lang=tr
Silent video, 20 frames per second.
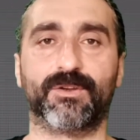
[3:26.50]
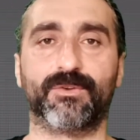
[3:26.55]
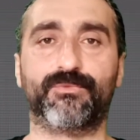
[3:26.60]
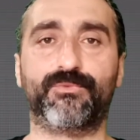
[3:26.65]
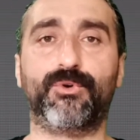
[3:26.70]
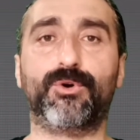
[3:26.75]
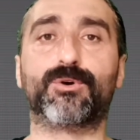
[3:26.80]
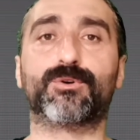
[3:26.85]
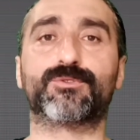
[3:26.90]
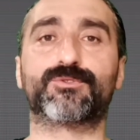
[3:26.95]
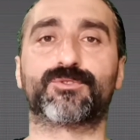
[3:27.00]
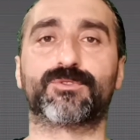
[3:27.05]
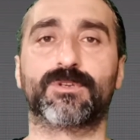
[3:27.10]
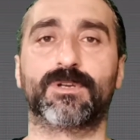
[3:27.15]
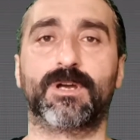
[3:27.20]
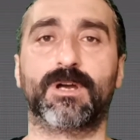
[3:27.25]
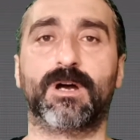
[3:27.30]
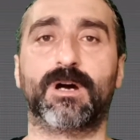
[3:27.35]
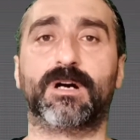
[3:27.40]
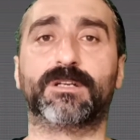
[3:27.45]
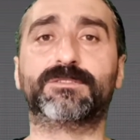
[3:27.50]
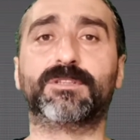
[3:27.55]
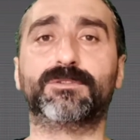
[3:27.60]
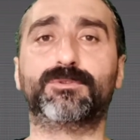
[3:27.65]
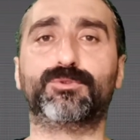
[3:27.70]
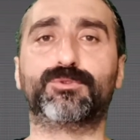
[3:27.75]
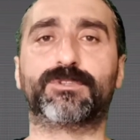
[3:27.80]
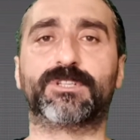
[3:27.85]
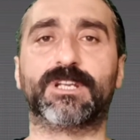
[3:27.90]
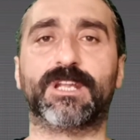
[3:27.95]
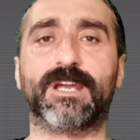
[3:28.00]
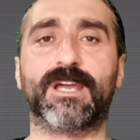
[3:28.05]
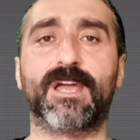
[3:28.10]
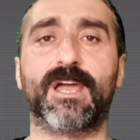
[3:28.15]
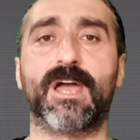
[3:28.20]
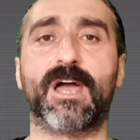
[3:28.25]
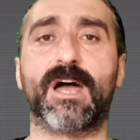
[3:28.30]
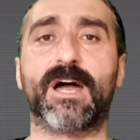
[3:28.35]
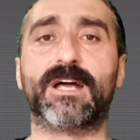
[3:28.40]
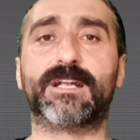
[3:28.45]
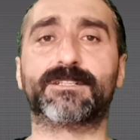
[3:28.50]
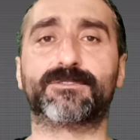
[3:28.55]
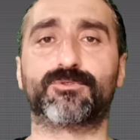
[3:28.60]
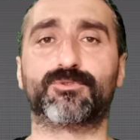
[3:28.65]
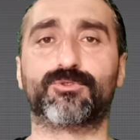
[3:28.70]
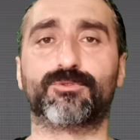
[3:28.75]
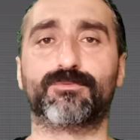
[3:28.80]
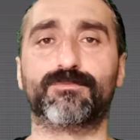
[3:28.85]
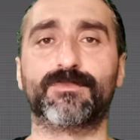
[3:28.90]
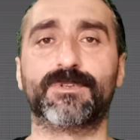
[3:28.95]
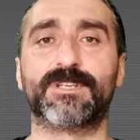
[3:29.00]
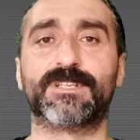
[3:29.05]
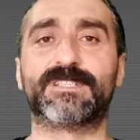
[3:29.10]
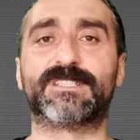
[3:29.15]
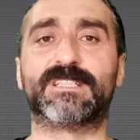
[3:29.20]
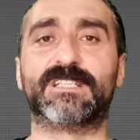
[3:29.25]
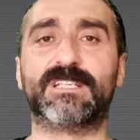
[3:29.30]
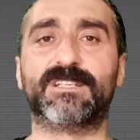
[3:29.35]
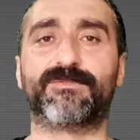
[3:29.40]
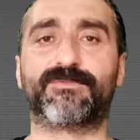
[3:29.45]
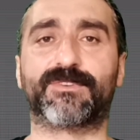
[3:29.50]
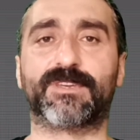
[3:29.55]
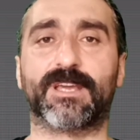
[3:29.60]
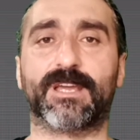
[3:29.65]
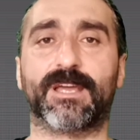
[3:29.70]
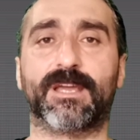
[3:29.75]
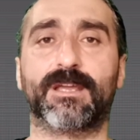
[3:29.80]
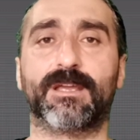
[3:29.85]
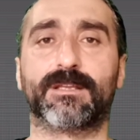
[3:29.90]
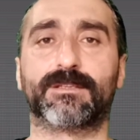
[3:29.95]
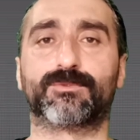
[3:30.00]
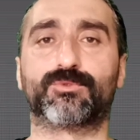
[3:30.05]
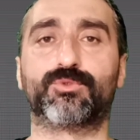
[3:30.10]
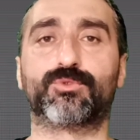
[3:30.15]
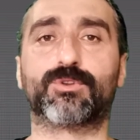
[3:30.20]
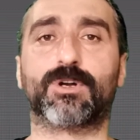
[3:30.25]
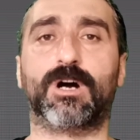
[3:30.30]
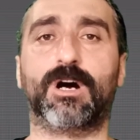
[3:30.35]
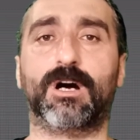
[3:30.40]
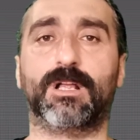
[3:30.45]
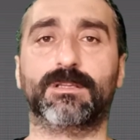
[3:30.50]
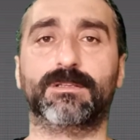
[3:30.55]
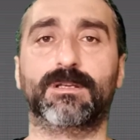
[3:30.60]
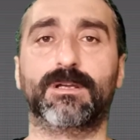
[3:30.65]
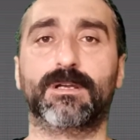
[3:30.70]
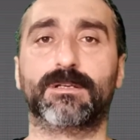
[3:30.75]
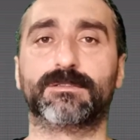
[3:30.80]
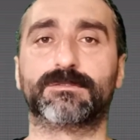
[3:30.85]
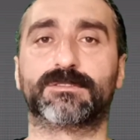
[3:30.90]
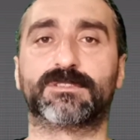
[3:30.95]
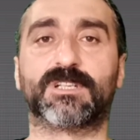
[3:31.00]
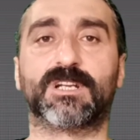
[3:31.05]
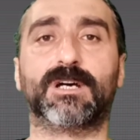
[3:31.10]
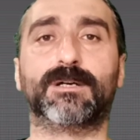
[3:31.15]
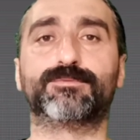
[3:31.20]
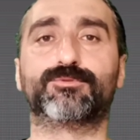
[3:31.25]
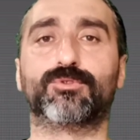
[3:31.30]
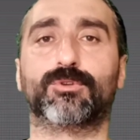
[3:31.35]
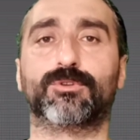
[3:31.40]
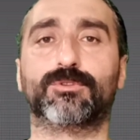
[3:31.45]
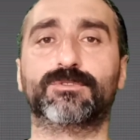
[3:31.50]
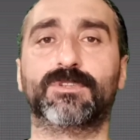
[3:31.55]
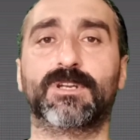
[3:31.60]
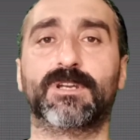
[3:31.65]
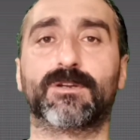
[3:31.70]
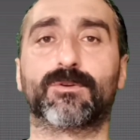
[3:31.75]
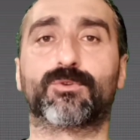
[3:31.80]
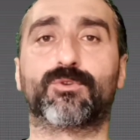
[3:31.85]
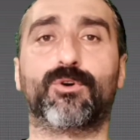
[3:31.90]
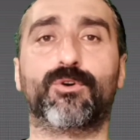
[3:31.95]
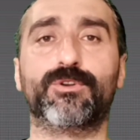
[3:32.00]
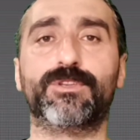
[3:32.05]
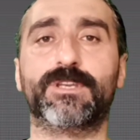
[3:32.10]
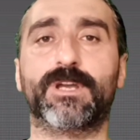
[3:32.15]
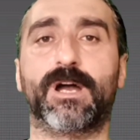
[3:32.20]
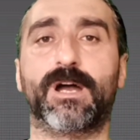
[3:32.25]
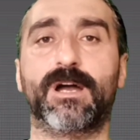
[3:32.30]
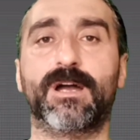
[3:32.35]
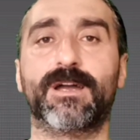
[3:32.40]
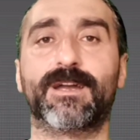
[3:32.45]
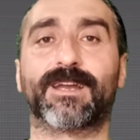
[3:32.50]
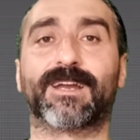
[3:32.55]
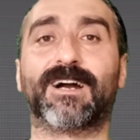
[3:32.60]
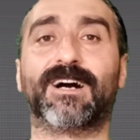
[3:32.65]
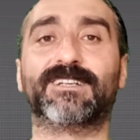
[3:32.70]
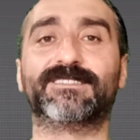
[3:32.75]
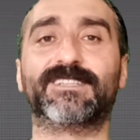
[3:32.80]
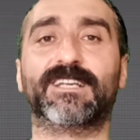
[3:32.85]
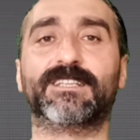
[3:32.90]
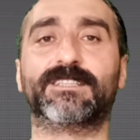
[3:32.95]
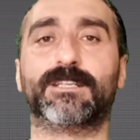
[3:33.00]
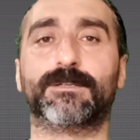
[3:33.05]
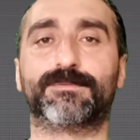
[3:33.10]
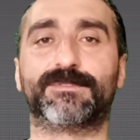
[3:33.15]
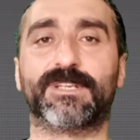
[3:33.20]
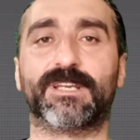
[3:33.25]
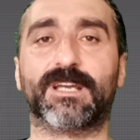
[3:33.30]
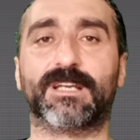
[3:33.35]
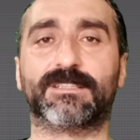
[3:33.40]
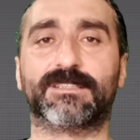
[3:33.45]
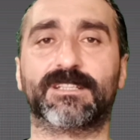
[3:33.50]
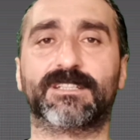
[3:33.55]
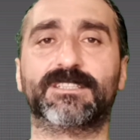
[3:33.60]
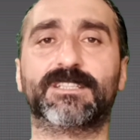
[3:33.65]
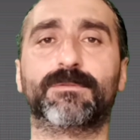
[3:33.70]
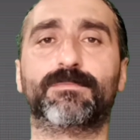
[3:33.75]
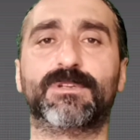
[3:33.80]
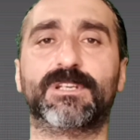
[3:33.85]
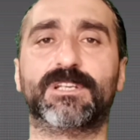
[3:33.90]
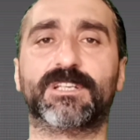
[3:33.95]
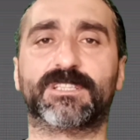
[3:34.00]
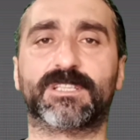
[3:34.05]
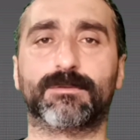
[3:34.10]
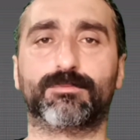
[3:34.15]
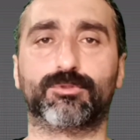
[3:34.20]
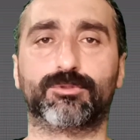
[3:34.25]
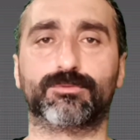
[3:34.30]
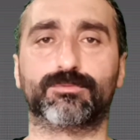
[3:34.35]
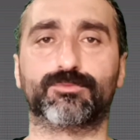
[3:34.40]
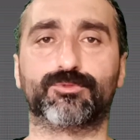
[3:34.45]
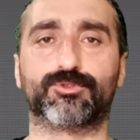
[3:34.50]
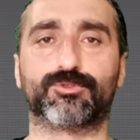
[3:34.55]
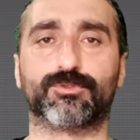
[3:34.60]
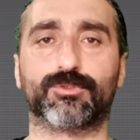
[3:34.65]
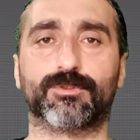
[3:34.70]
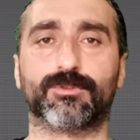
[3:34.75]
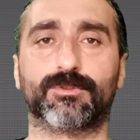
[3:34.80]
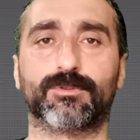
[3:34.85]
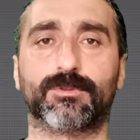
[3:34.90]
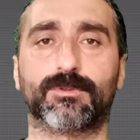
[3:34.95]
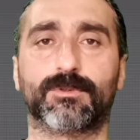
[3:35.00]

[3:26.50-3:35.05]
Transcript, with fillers: Fox, Atatürk ile Erzurum, Silifke, Turhal, Trabzon, Konya, Gaziantep seyahatlerinde birlikte bulunmuştu.